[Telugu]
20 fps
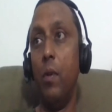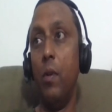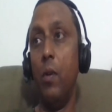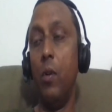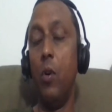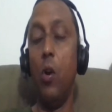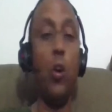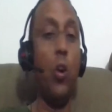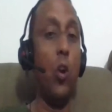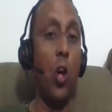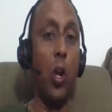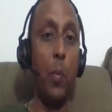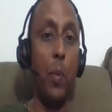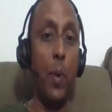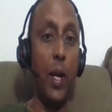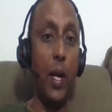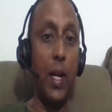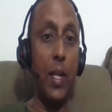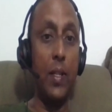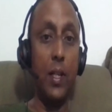నాట్
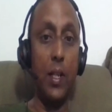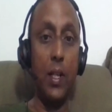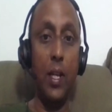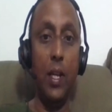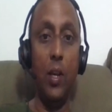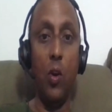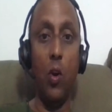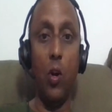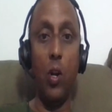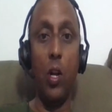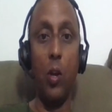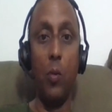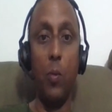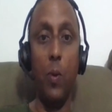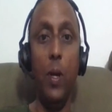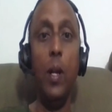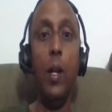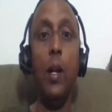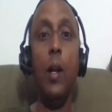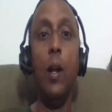నార్మల్ అండి సర్టన్లీ నాట్
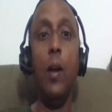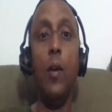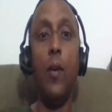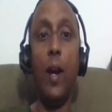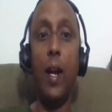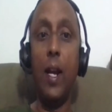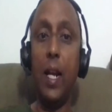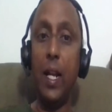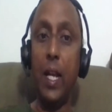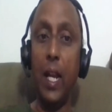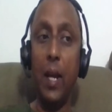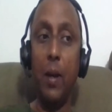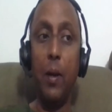నార్మల్ వాళ్ళకి